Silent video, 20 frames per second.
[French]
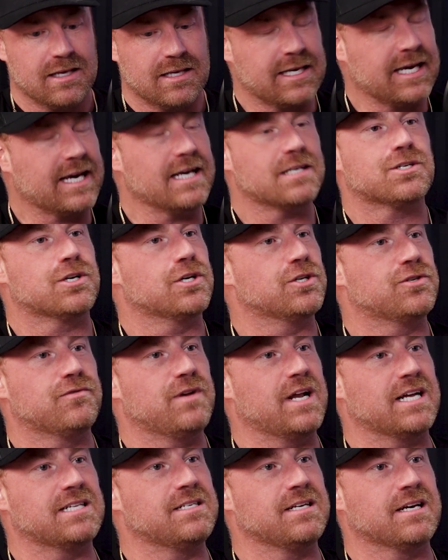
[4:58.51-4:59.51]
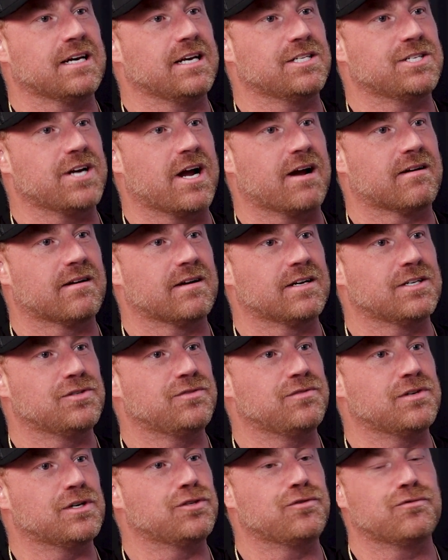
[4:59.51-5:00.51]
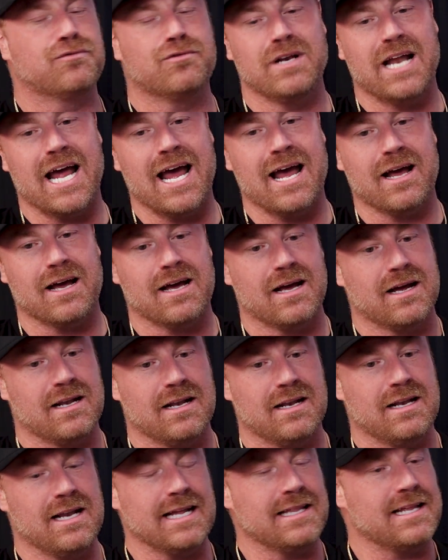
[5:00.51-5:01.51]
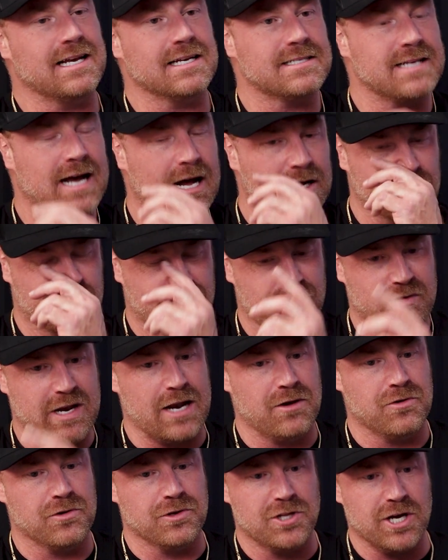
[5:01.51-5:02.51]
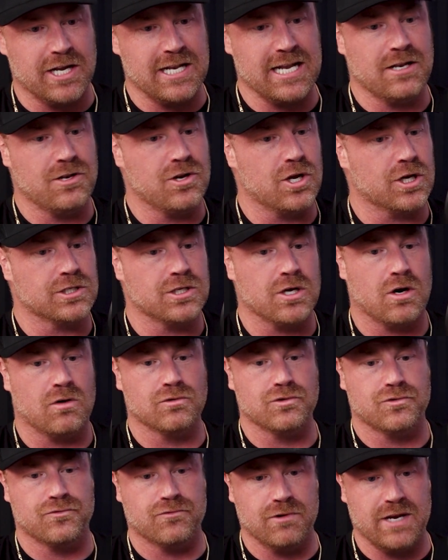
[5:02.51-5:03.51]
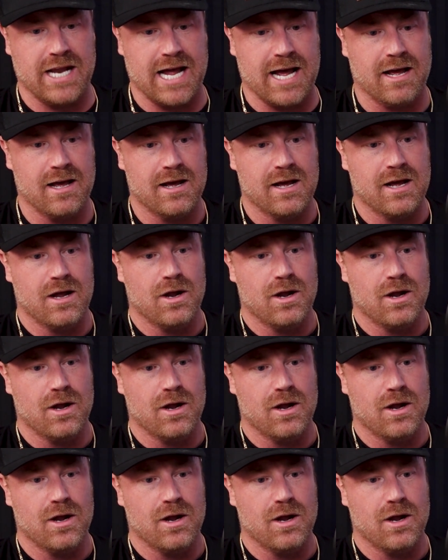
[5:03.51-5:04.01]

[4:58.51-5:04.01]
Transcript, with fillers: Qu'est-ce mm-hmm. que je voulais tirer, Jerry. Mm. Je, voulais les descendre, je voulais leur donner une leçon, je voulais